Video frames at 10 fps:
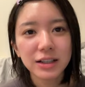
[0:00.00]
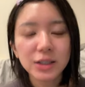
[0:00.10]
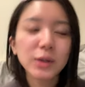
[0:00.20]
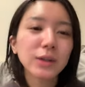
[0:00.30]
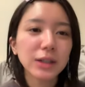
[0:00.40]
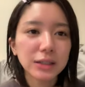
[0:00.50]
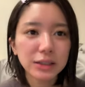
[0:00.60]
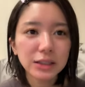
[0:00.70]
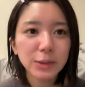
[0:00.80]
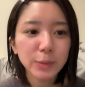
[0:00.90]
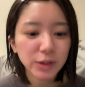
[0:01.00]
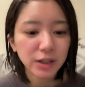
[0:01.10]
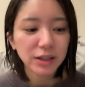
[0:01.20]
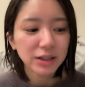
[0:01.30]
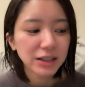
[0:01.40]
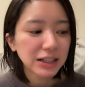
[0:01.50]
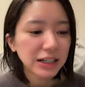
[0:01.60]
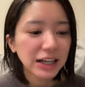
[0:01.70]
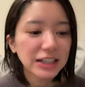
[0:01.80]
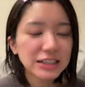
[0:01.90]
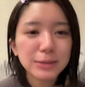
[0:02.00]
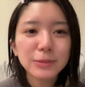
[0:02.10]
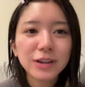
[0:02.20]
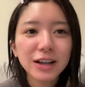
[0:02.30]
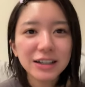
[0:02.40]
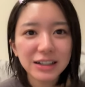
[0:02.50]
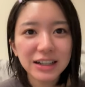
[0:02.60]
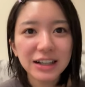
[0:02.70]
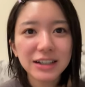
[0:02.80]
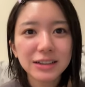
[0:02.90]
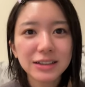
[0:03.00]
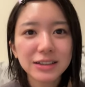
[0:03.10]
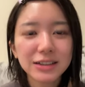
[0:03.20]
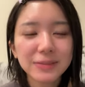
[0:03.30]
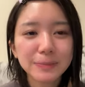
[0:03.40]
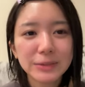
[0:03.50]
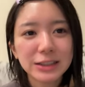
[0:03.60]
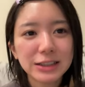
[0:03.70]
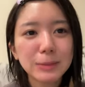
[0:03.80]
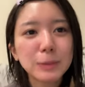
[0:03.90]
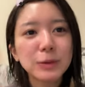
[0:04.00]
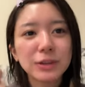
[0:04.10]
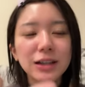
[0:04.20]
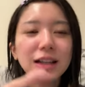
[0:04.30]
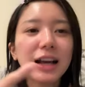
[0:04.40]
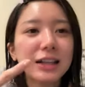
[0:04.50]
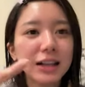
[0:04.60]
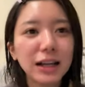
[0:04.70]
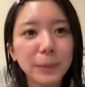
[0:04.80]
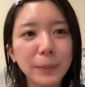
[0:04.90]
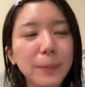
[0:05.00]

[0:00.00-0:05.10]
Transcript: そうだ シーエム か。えチーム系でね シーエム 出たいね。